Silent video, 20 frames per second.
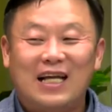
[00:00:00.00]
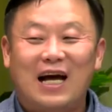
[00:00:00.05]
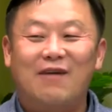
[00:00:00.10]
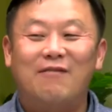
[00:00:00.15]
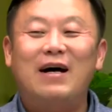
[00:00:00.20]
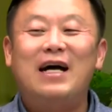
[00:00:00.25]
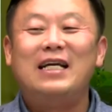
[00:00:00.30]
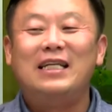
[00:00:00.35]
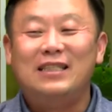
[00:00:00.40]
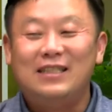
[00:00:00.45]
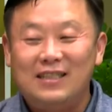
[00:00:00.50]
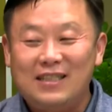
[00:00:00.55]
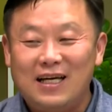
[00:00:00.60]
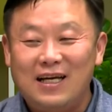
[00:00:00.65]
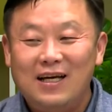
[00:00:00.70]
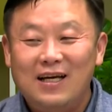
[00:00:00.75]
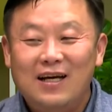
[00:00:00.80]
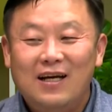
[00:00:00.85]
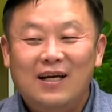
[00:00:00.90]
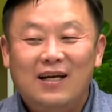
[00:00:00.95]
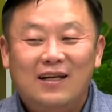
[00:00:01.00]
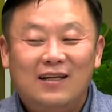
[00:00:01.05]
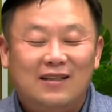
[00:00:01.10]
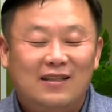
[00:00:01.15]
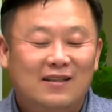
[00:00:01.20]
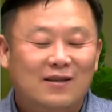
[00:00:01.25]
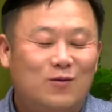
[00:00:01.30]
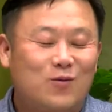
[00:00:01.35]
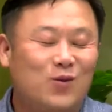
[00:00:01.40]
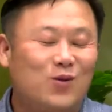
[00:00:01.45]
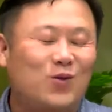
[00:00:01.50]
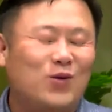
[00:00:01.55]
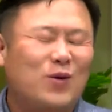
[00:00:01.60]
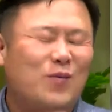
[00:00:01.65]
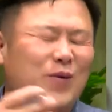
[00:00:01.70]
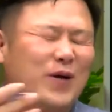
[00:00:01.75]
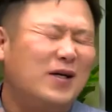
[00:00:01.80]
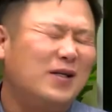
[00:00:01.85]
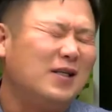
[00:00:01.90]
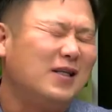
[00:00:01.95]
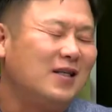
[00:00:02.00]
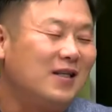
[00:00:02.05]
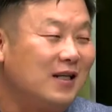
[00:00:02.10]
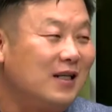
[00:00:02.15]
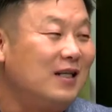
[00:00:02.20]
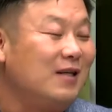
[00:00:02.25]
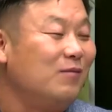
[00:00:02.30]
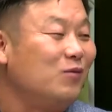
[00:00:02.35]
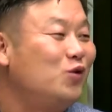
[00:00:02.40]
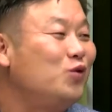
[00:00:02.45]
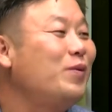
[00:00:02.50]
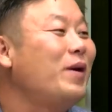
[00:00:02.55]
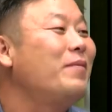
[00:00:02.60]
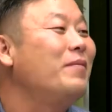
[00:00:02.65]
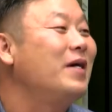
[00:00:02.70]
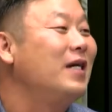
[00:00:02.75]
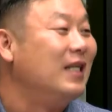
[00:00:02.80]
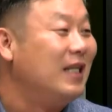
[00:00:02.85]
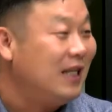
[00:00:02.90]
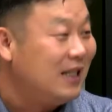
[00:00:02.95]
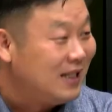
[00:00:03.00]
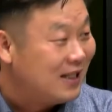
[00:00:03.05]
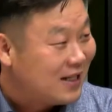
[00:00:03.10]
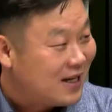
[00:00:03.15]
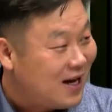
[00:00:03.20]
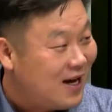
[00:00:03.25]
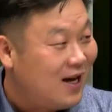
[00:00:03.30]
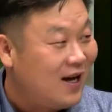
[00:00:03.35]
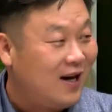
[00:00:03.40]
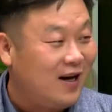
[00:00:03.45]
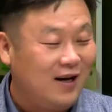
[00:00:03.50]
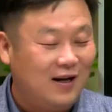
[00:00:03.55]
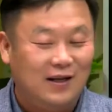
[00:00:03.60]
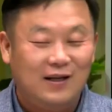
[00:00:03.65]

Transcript: 다만 이제 공동대표가 이제 그렇게 되면 수백 명이 되니까. 그러니까